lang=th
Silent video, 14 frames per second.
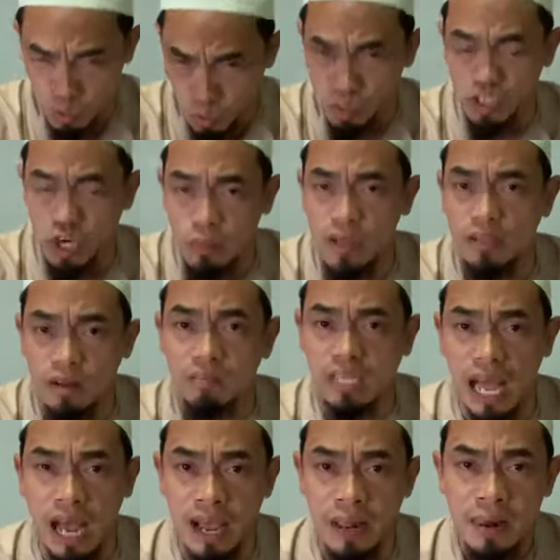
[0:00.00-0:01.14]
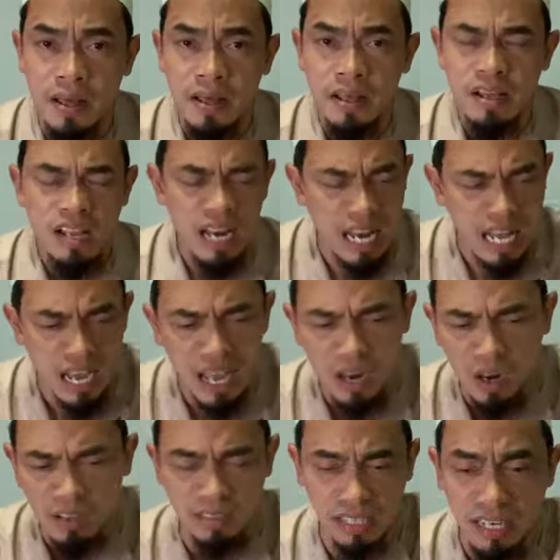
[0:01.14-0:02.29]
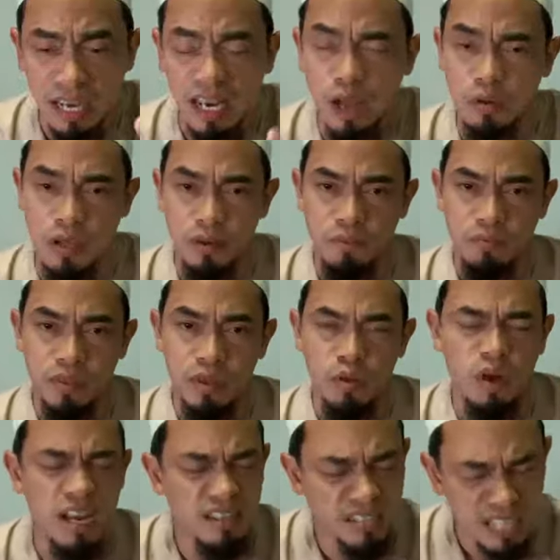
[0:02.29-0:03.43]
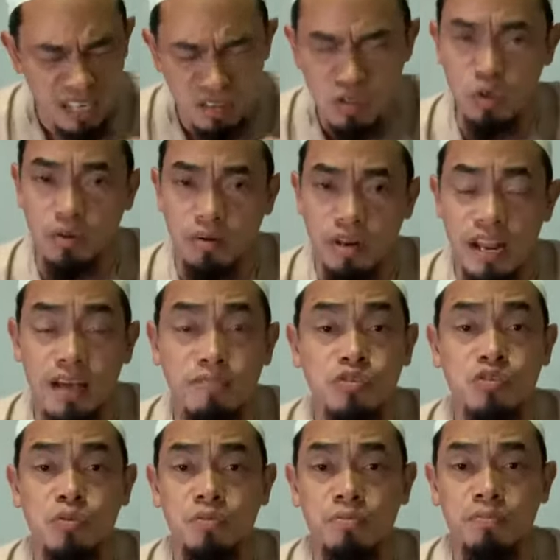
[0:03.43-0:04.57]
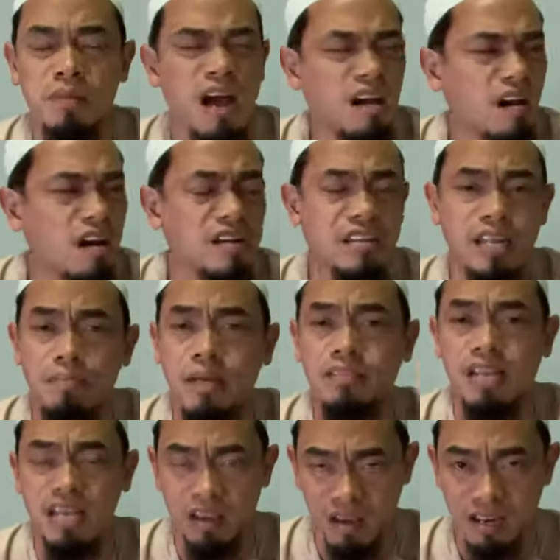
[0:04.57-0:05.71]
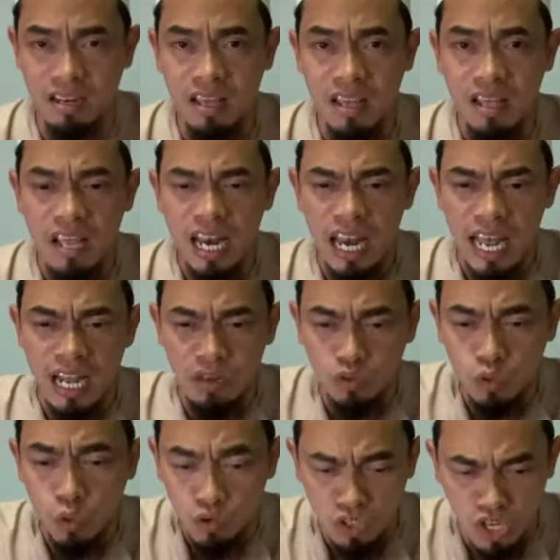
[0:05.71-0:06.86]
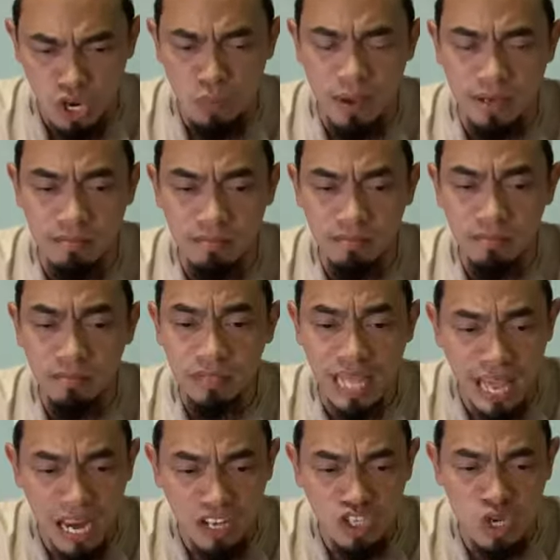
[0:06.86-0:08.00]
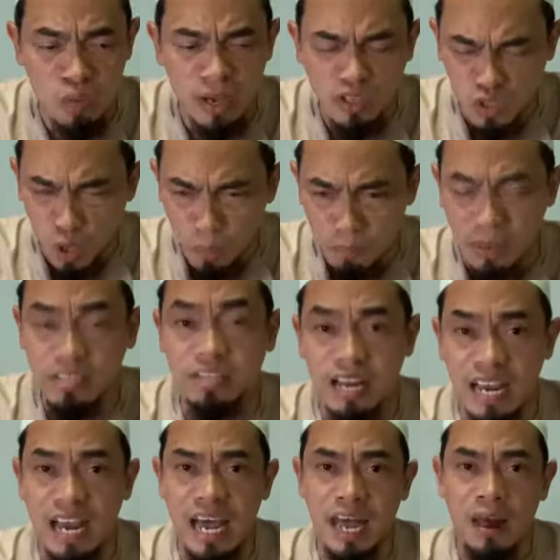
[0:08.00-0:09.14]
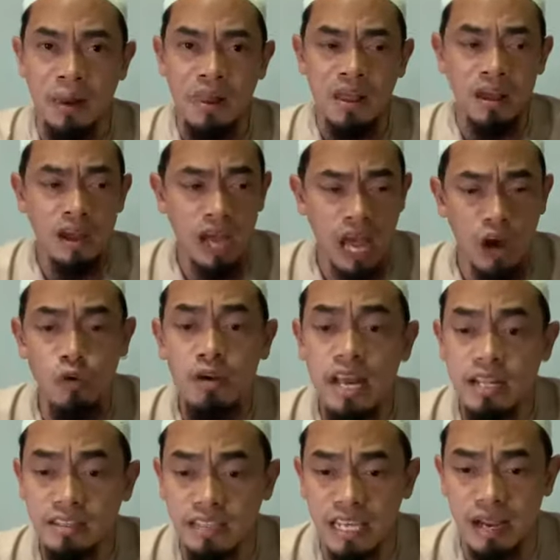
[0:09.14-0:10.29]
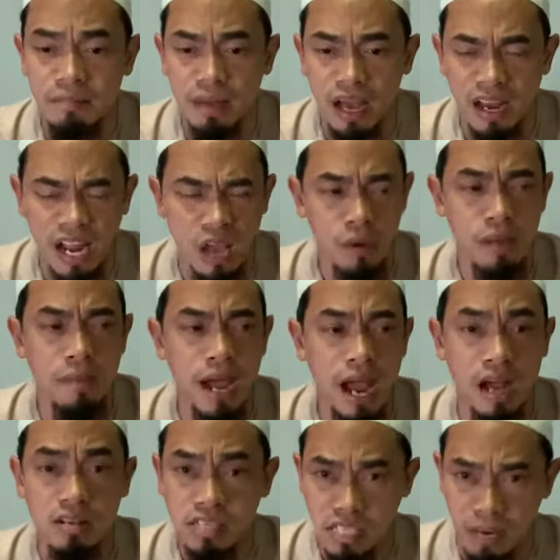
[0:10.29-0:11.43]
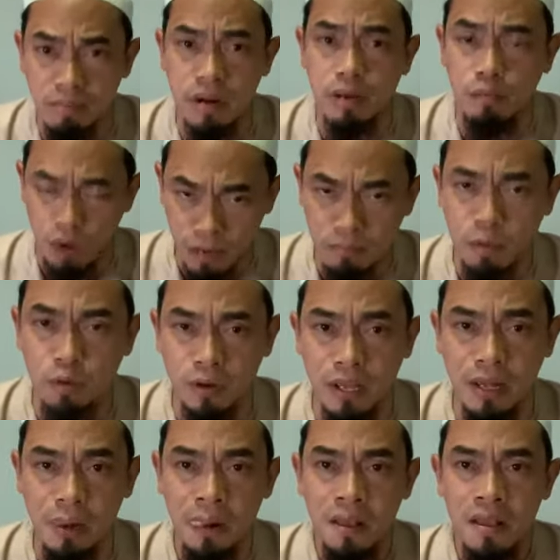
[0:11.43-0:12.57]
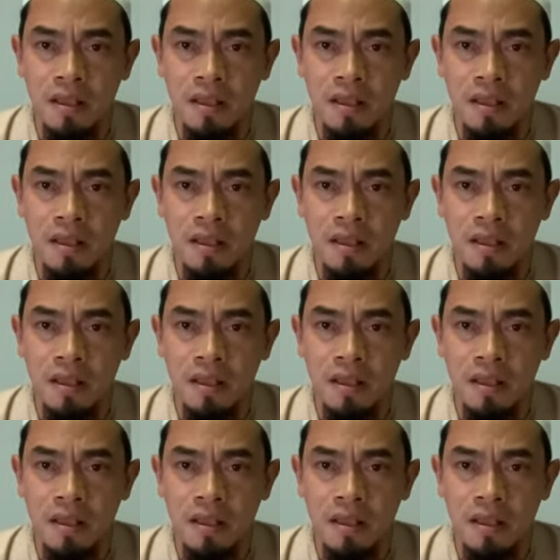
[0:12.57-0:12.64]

ทุกชีวิตต้องตายและอัลลอฮ์เตือนเราอีกวันตันสุดนับสุนมากับดมัดเลียกและทุกชีวิตแต่ละชีวิตจงพิจารณาเขาได้เตรียมอะไรไว้บ้างสำหรับวันพรุ่งนี้